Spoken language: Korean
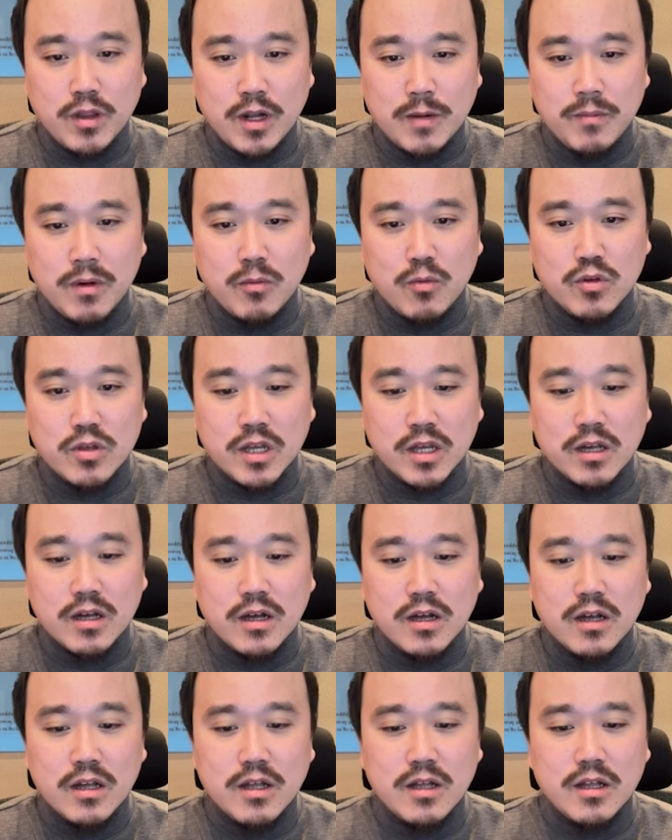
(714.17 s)

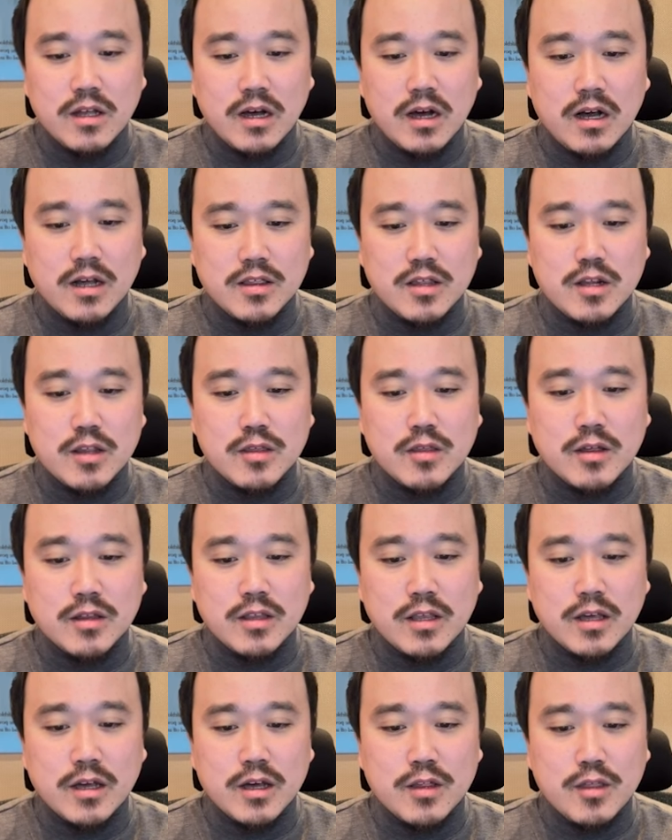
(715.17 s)
살펴보니까 아,
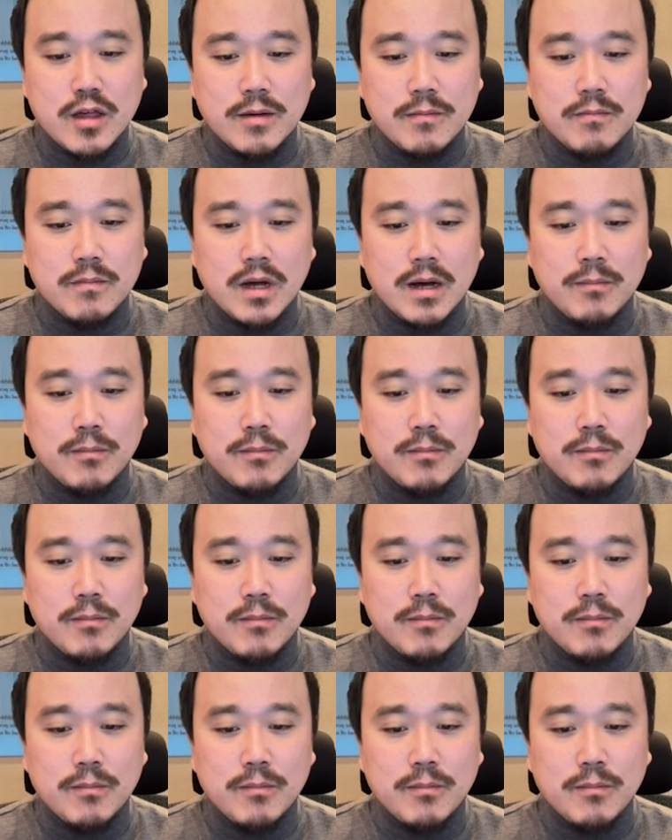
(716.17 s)
질산태가 삼,